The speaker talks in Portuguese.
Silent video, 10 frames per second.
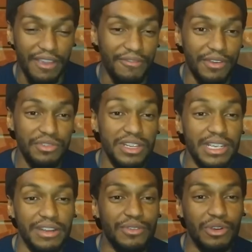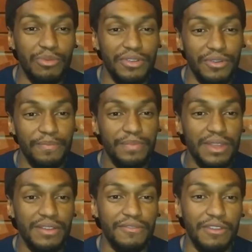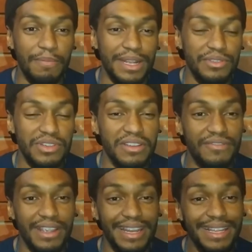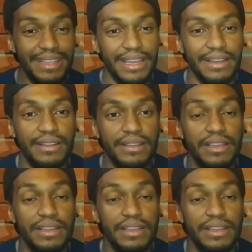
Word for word: é fã do Jim Carrey como eu, foi um prato cheio ver ele em tela,